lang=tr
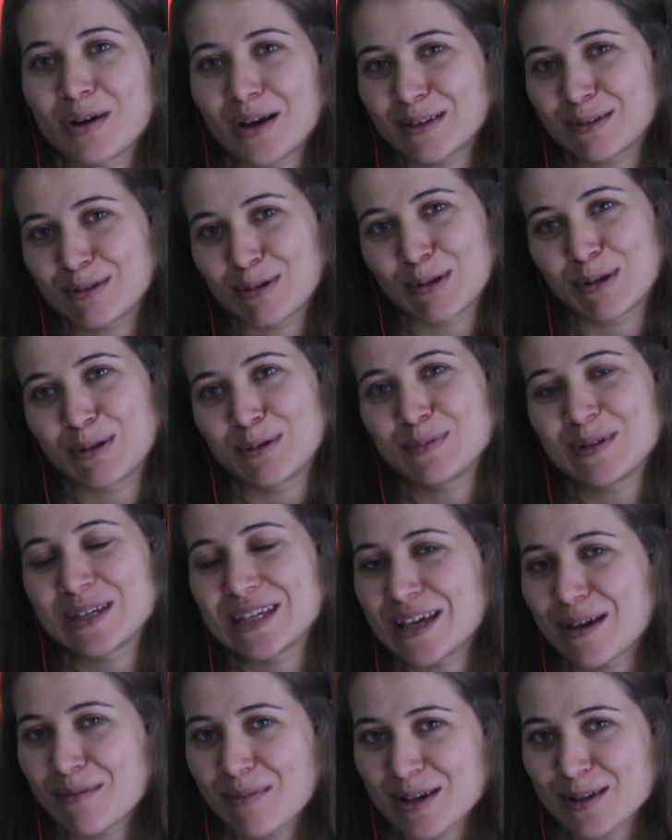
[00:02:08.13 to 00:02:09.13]
pantolonumu
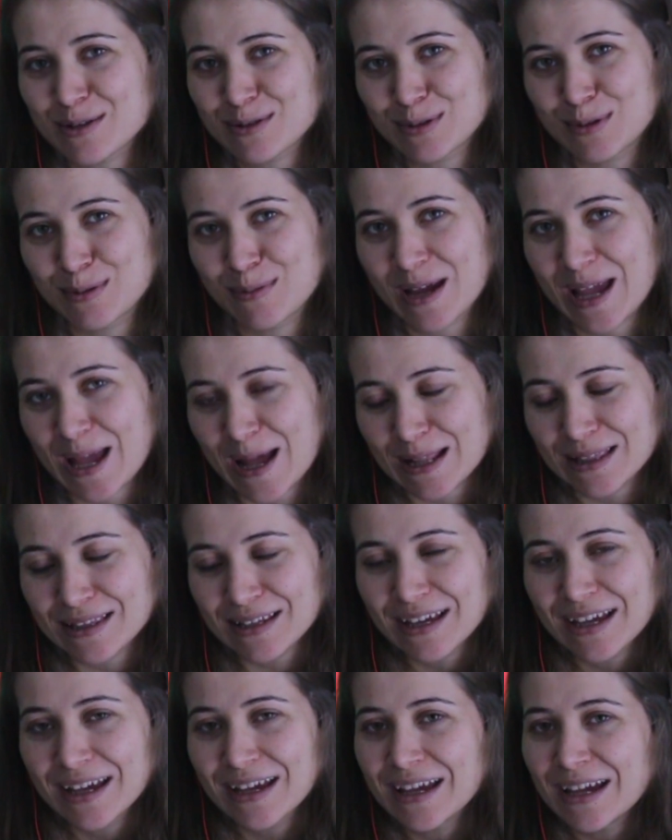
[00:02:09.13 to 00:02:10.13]
giyemez duruma geldi.